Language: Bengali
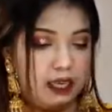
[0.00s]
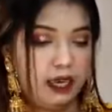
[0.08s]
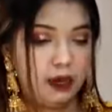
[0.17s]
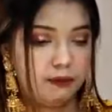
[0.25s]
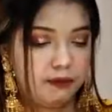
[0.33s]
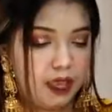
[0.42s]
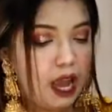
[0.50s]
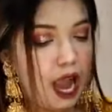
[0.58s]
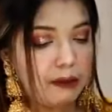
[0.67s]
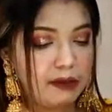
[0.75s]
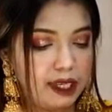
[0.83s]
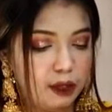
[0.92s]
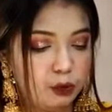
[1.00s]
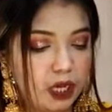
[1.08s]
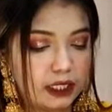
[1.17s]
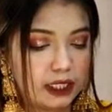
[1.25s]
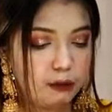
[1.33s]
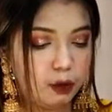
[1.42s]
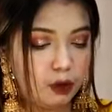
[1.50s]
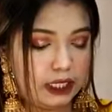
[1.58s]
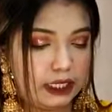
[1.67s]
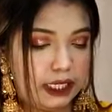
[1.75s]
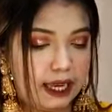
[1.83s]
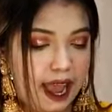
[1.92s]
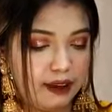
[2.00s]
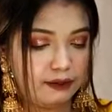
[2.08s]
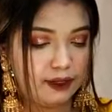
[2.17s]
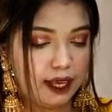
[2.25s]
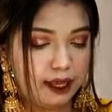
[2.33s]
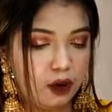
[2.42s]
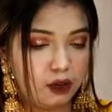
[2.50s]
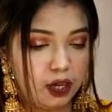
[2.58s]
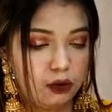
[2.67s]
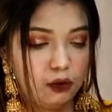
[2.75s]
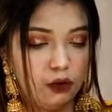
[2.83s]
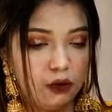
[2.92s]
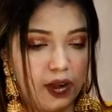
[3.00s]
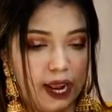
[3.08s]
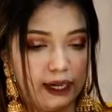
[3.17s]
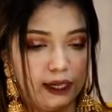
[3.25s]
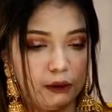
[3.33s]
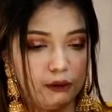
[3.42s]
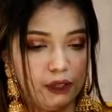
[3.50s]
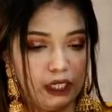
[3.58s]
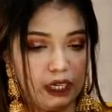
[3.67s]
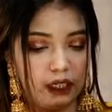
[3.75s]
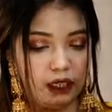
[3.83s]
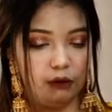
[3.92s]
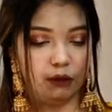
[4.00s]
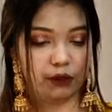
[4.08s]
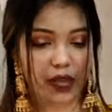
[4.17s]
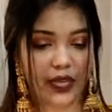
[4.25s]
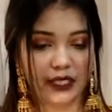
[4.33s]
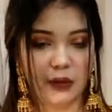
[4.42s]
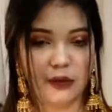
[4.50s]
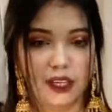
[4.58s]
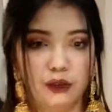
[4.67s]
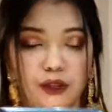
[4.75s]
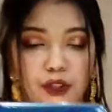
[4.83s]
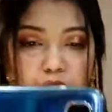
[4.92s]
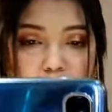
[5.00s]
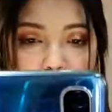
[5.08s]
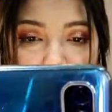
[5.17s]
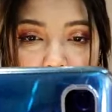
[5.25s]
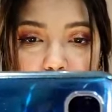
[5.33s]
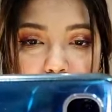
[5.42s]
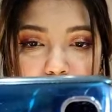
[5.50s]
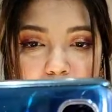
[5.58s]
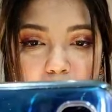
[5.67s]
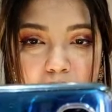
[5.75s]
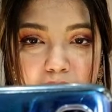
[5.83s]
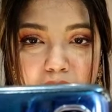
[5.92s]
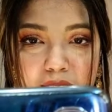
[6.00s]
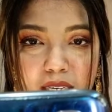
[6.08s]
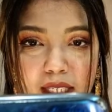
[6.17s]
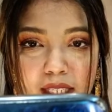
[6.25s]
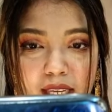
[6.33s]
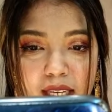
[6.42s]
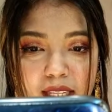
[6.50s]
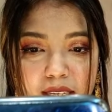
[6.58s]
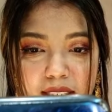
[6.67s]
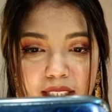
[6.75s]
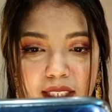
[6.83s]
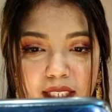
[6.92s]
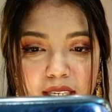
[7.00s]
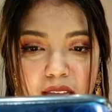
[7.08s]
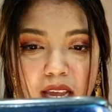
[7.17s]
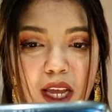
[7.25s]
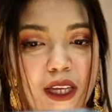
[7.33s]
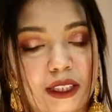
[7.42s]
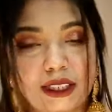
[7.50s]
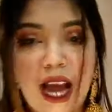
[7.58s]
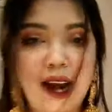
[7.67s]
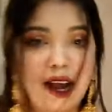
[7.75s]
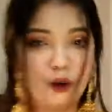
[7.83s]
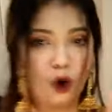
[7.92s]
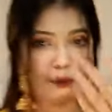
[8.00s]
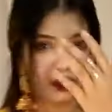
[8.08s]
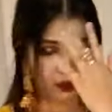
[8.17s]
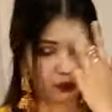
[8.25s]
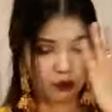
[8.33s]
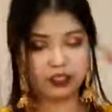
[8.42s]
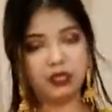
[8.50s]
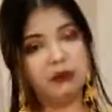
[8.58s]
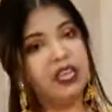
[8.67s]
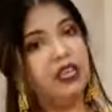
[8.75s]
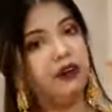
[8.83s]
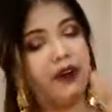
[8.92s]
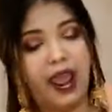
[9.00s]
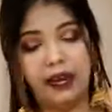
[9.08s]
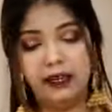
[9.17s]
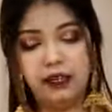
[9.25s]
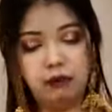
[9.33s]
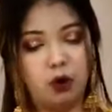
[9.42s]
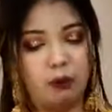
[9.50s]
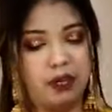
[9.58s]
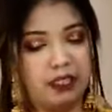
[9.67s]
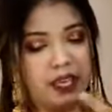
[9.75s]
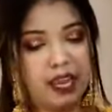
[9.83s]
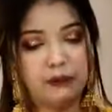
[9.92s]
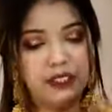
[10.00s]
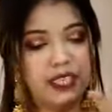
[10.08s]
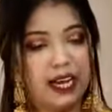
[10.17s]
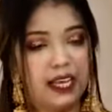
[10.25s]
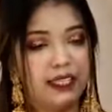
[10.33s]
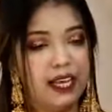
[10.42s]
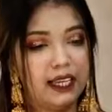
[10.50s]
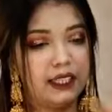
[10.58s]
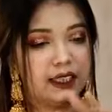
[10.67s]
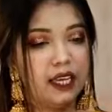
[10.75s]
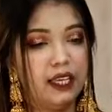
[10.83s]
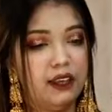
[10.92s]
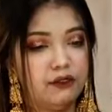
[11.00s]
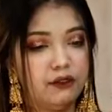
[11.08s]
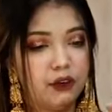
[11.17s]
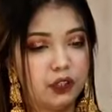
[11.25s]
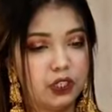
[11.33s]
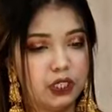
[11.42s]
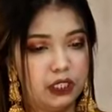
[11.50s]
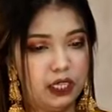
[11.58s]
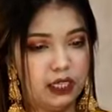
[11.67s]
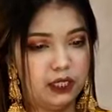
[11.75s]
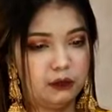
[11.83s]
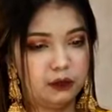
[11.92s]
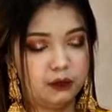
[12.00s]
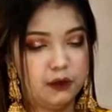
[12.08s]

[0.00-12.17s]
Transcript: নিই হ্যাঁ আমি কিন্তু আজকে বলেছি লাইফ থেকে অনেকগুলো র্যান্ডম উইনার নেব এই যে আমি কিন্তু স্ক্রিনশট অলরেডি তিনটা নিয়ে নিয়েছি যারা কমেন্ট করছে মানে র্যান্ডম কমেন্ট থেকে আমি যাকে তাকে আজকে গিফট ওয়াচার দিয়ে দিব